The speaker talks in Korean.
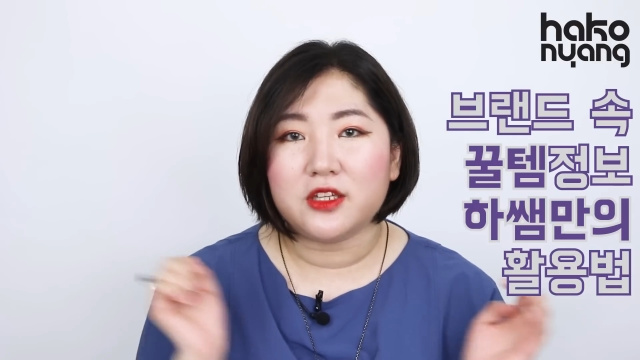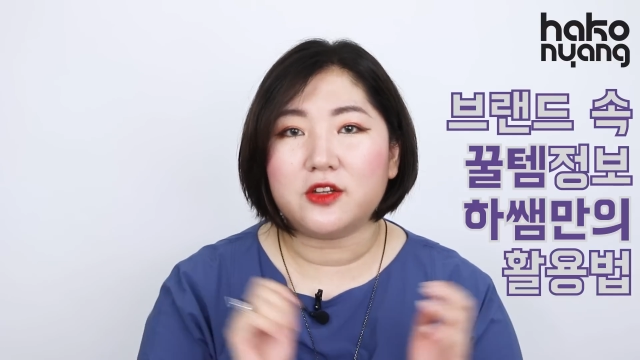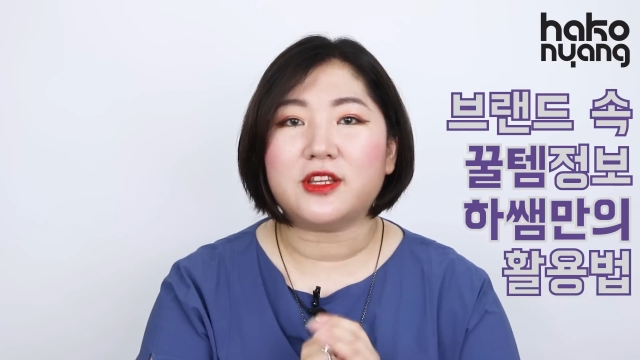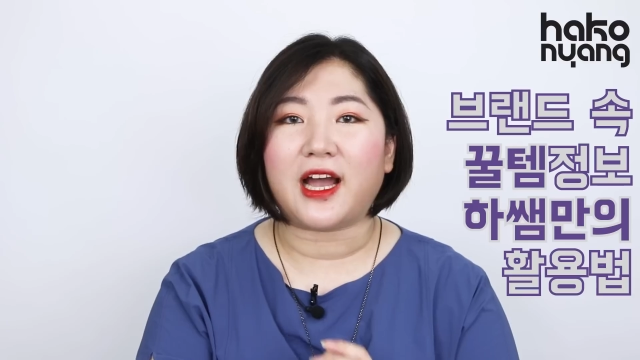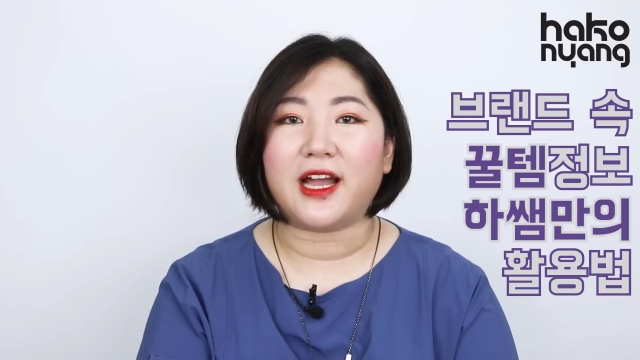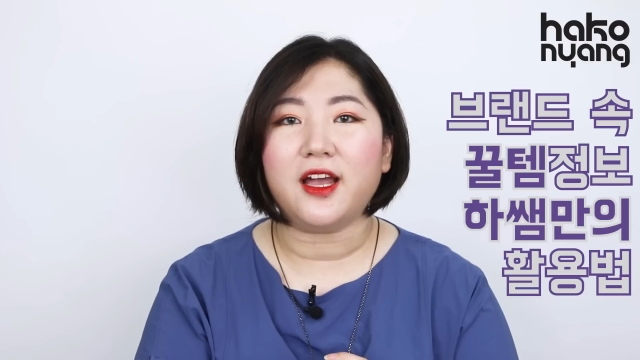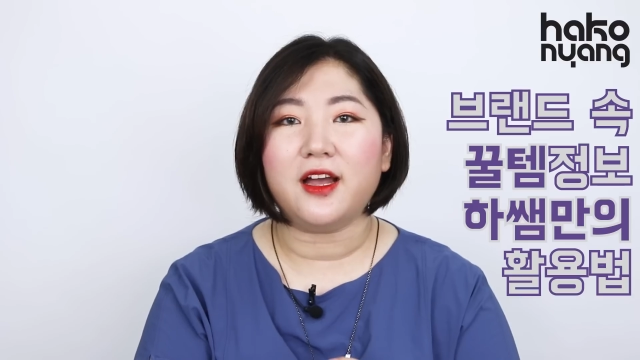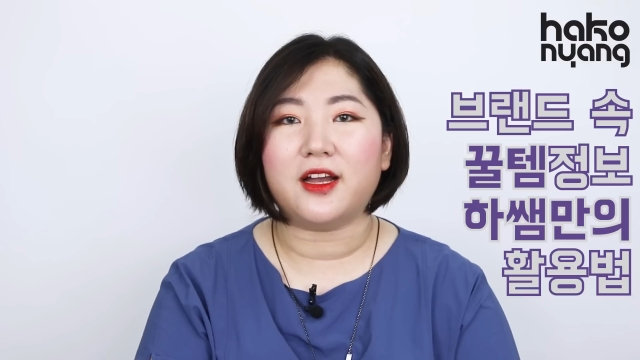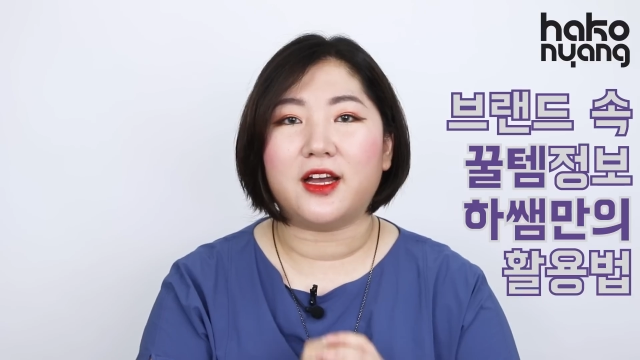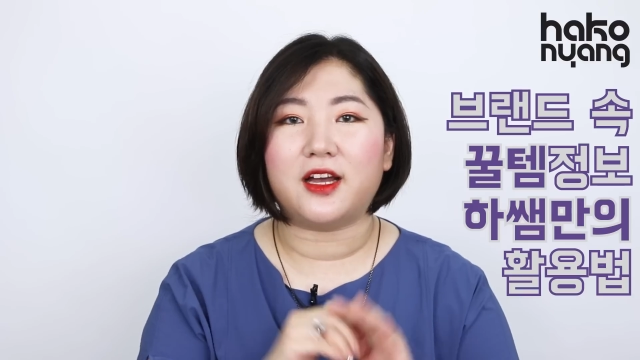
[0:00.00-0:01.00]
이런
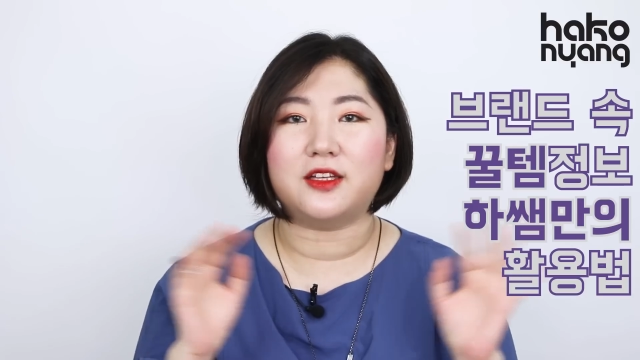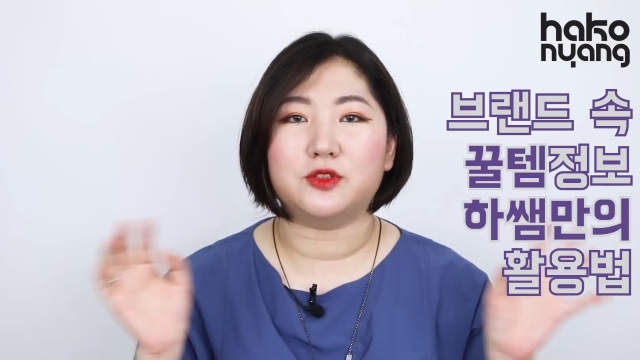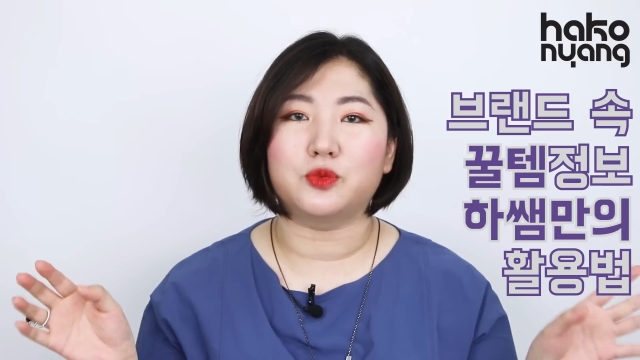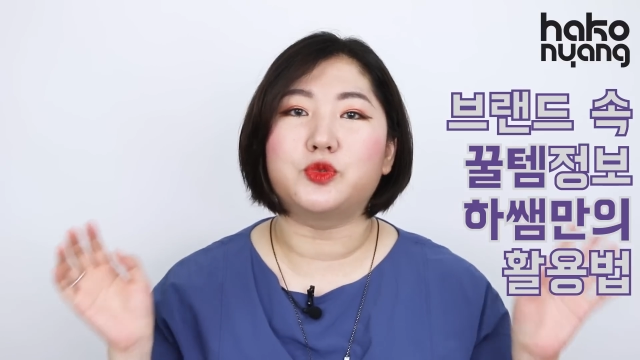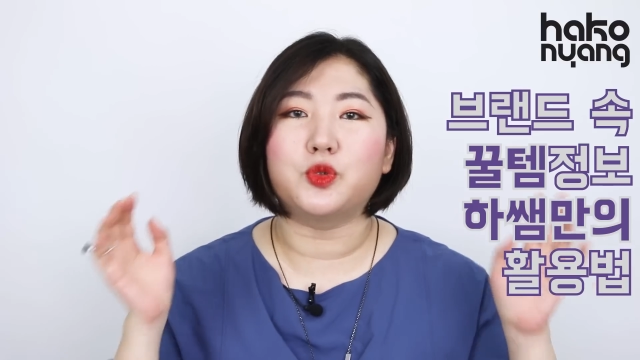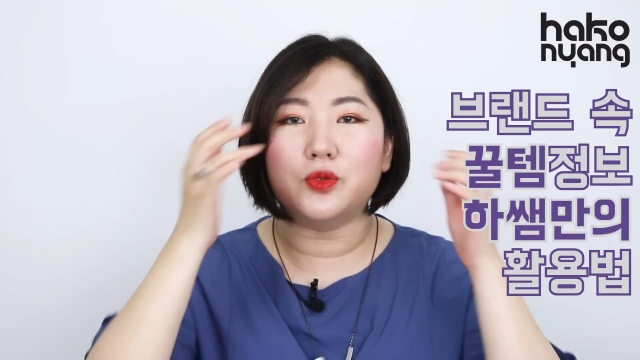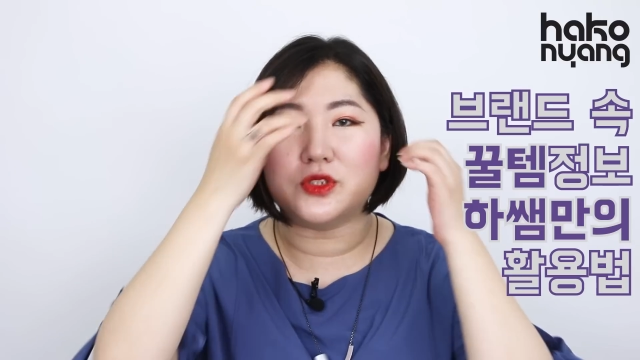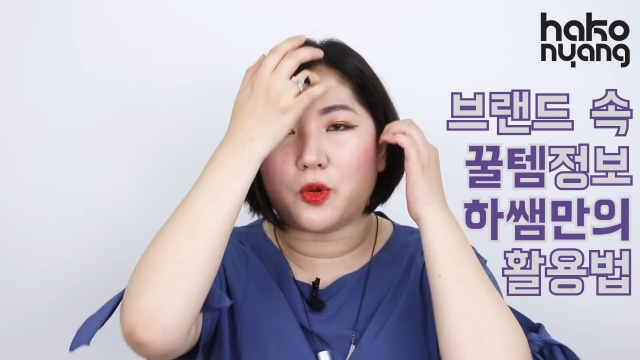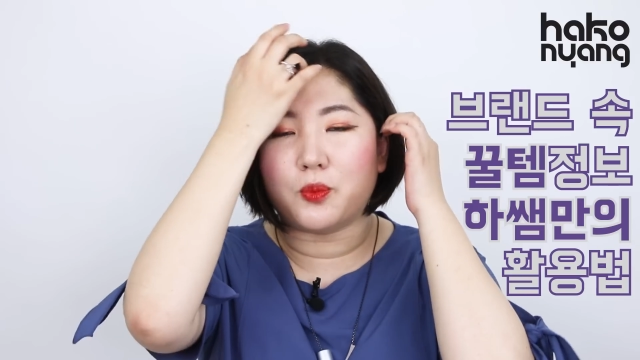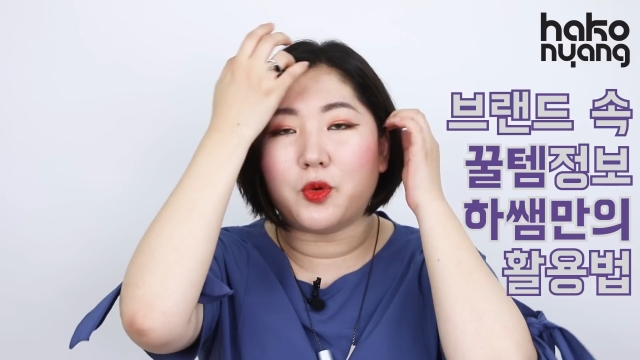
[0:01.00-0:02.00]
다양한 좀 좋은
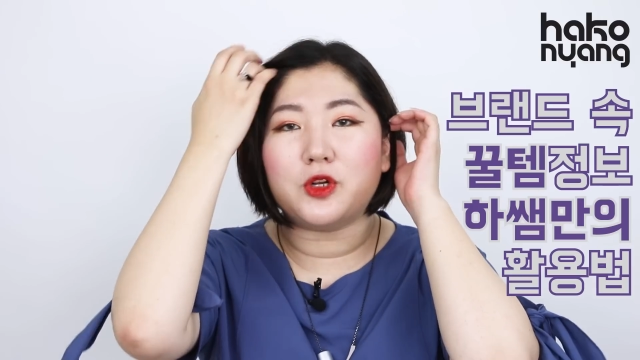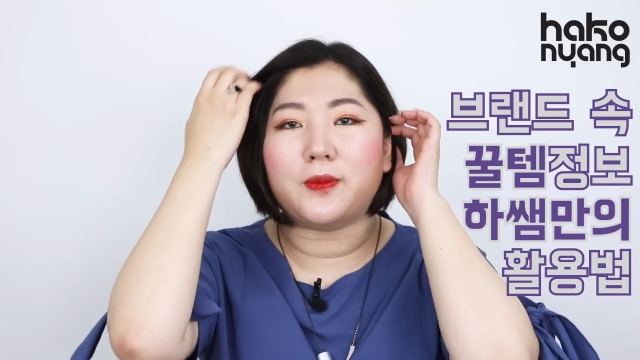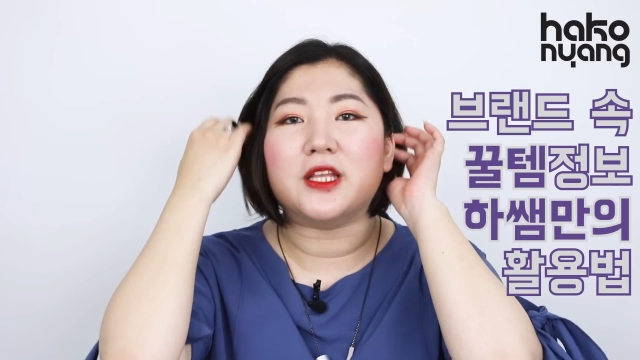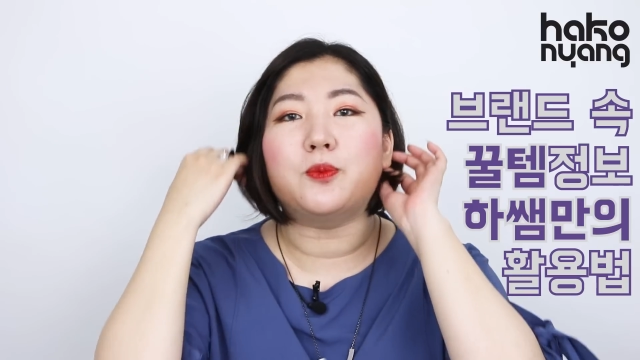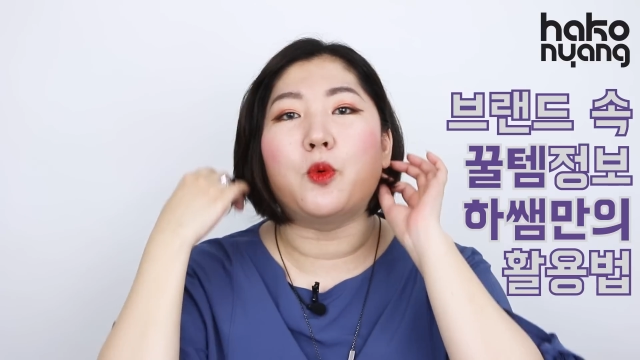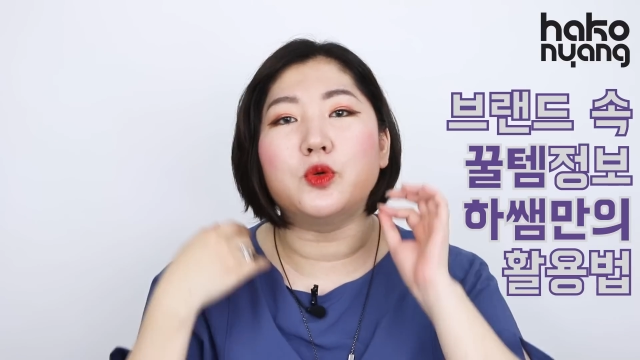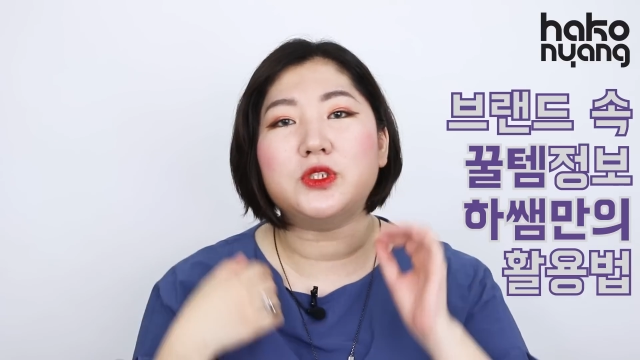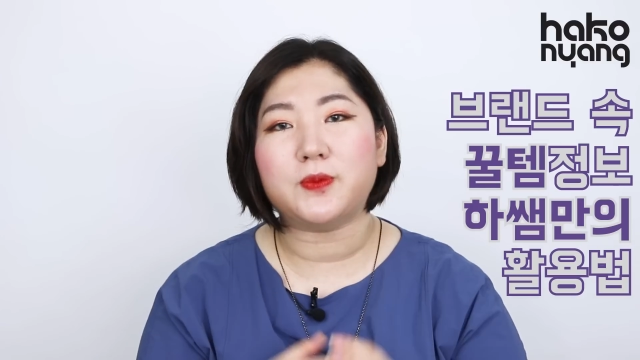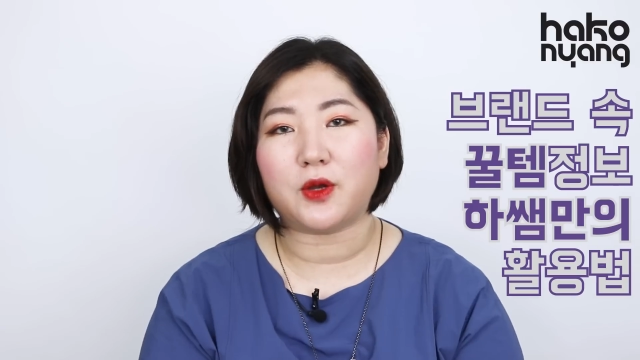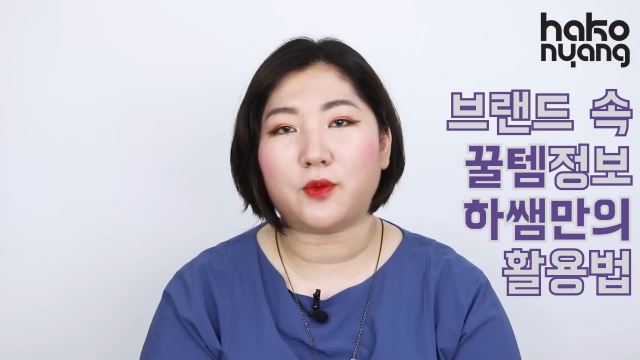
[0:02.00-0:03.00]
정보를 많이 보고
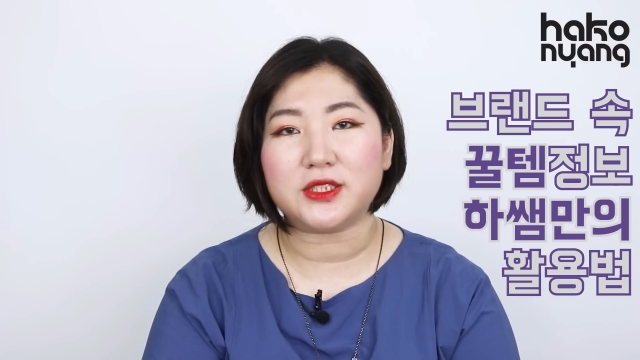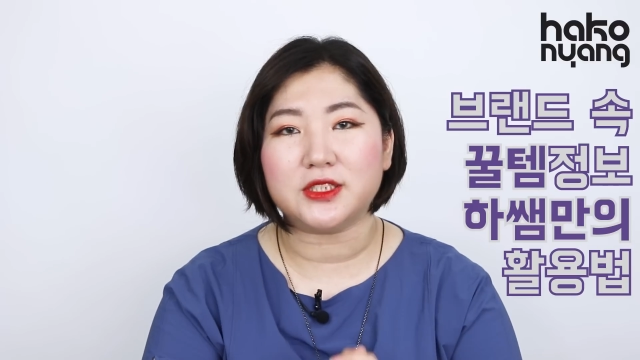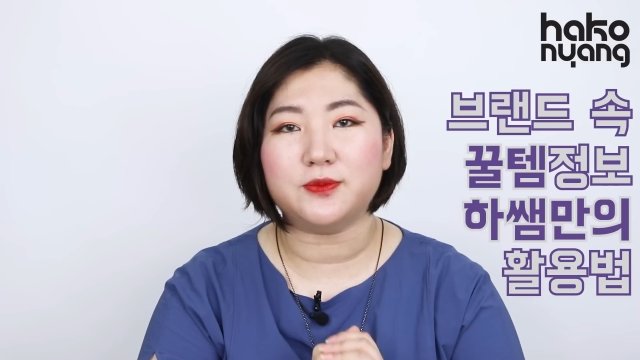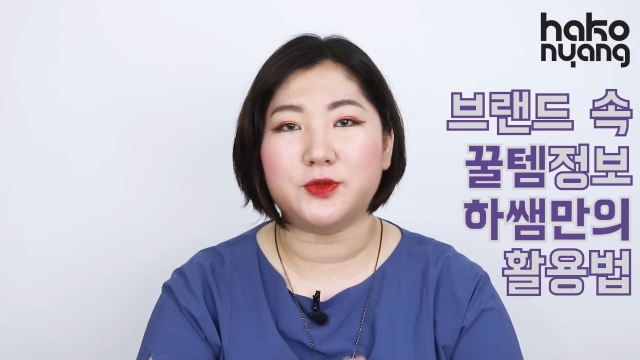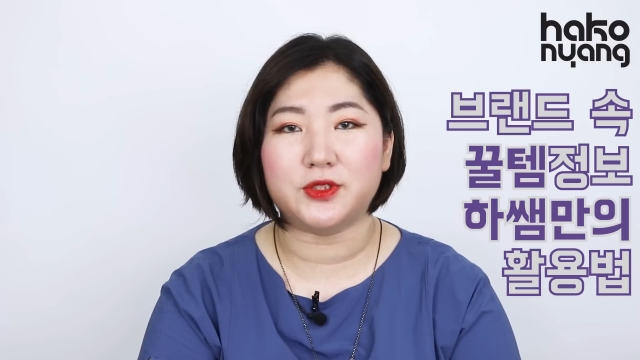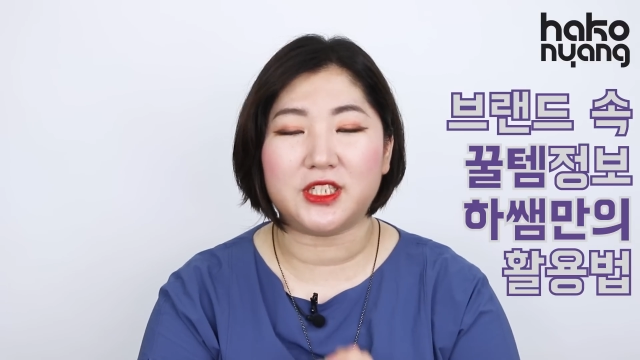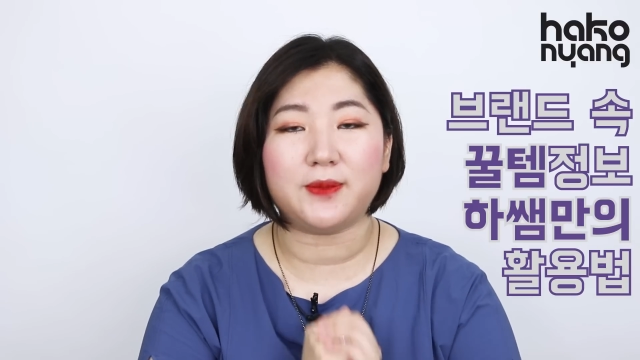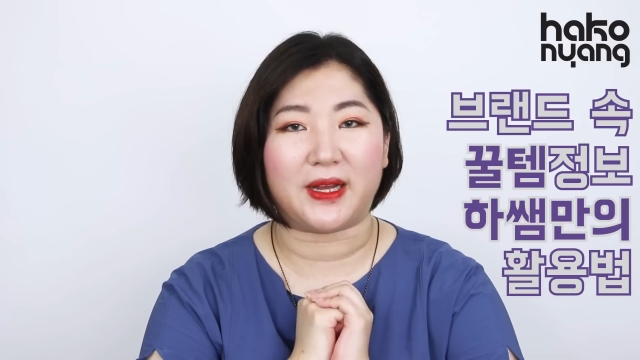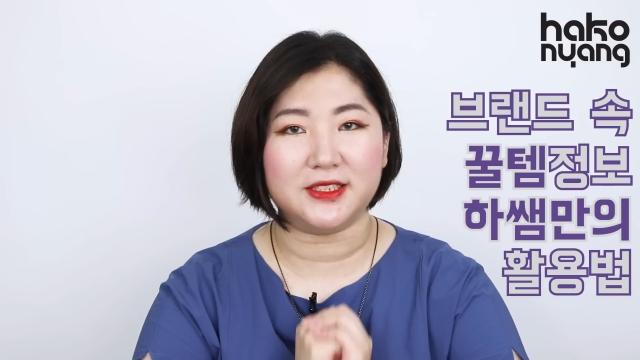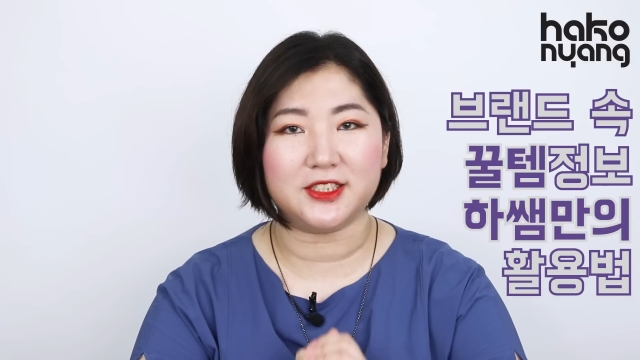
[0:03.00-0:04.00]
싶다고 하시는 분들이
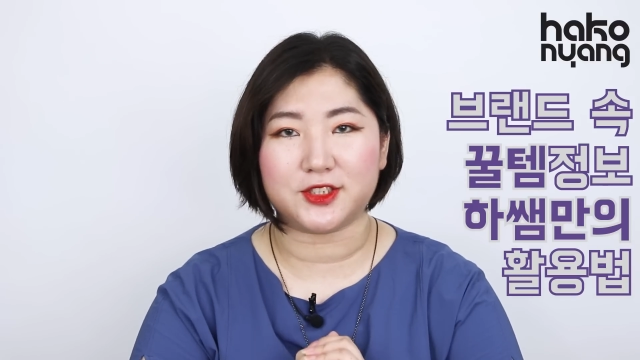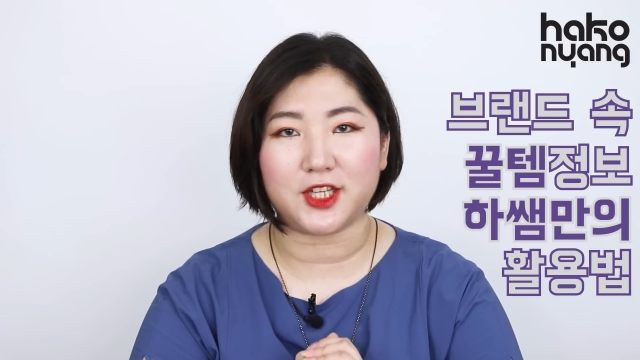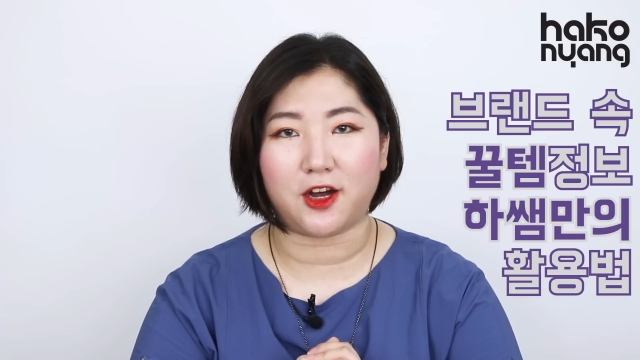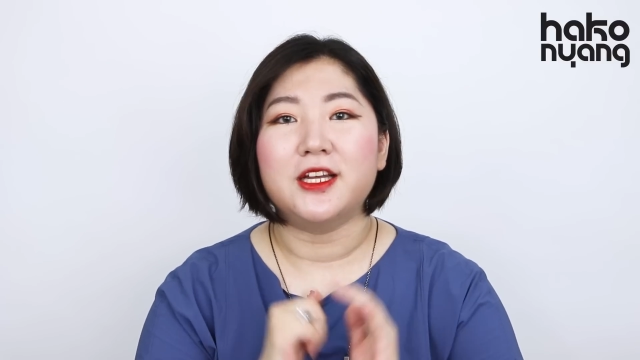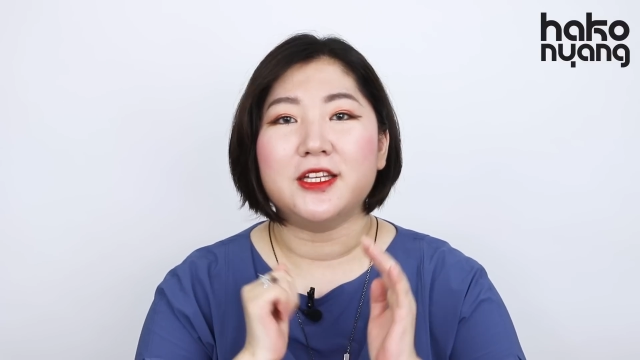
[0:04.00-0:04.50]
많으셔서